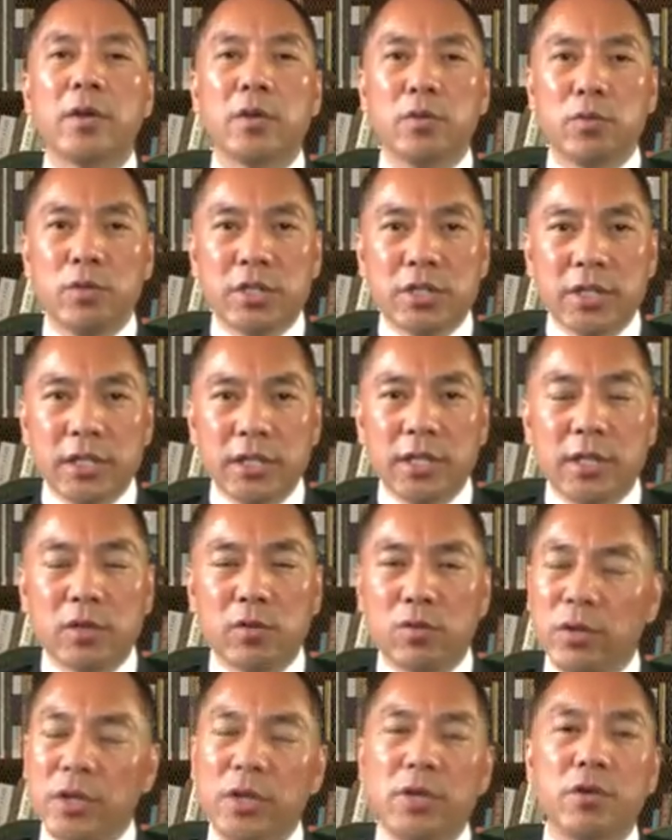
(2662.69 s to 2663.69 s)
与这些
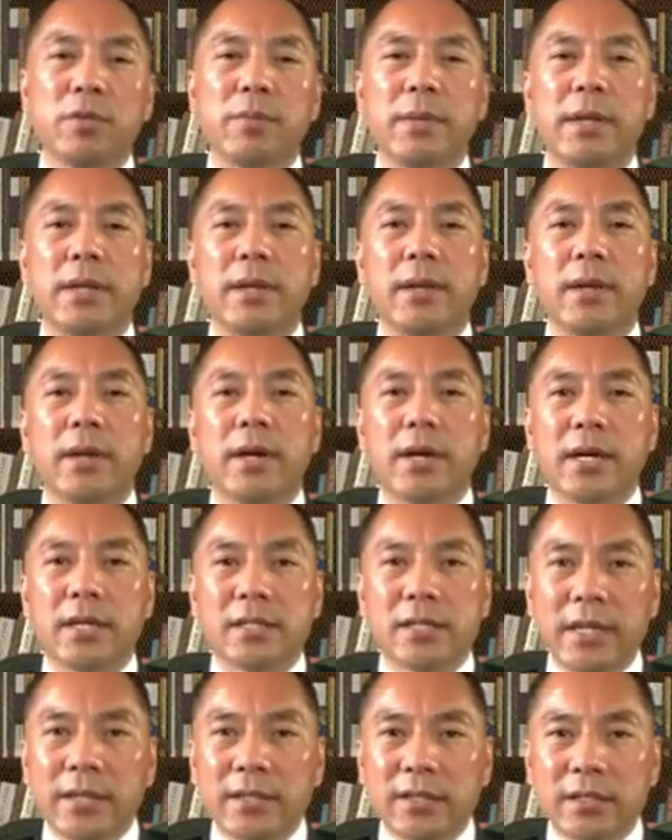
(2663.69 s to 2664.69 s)
推友们和
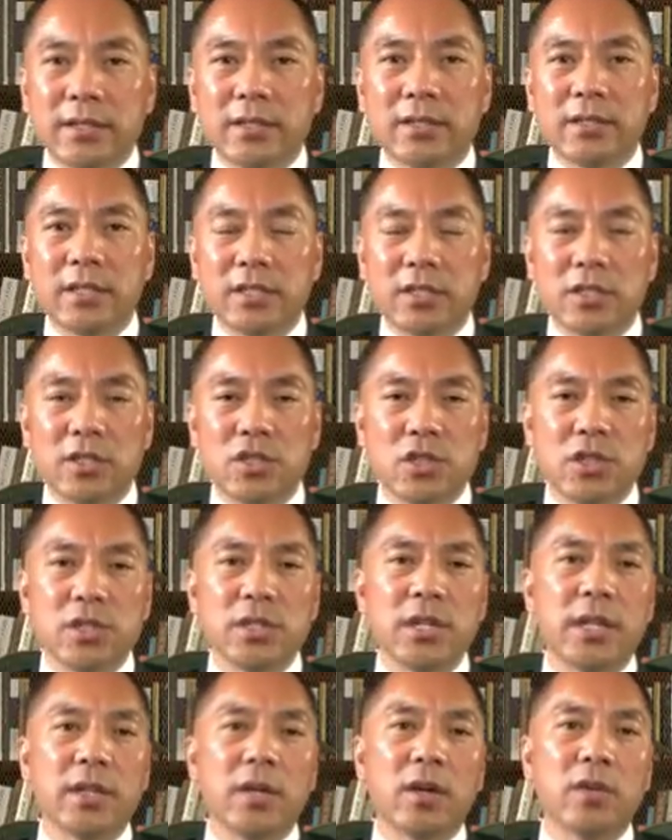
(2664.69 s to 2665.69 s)
在这这次事
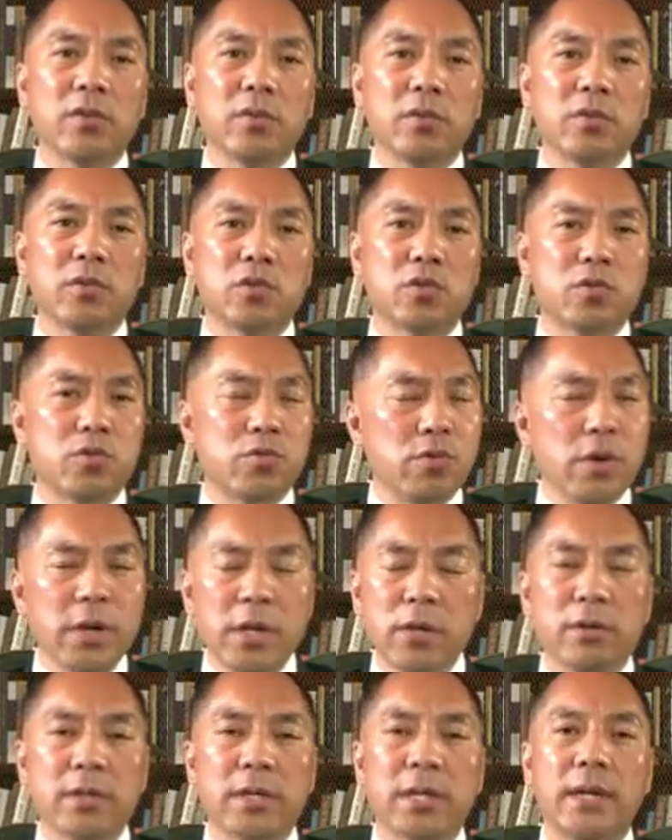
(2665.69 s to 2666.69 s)
件当中所
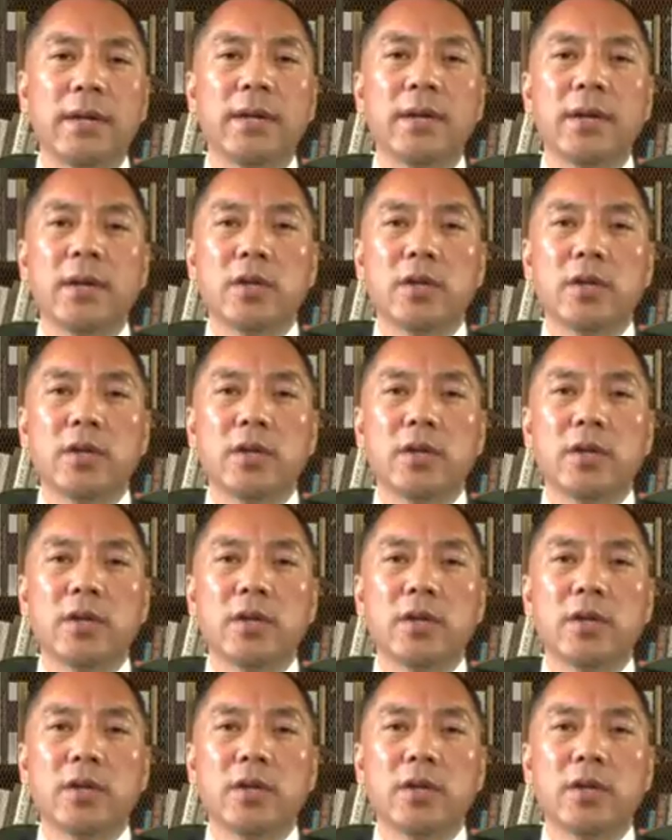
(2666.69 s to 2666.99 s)
有的。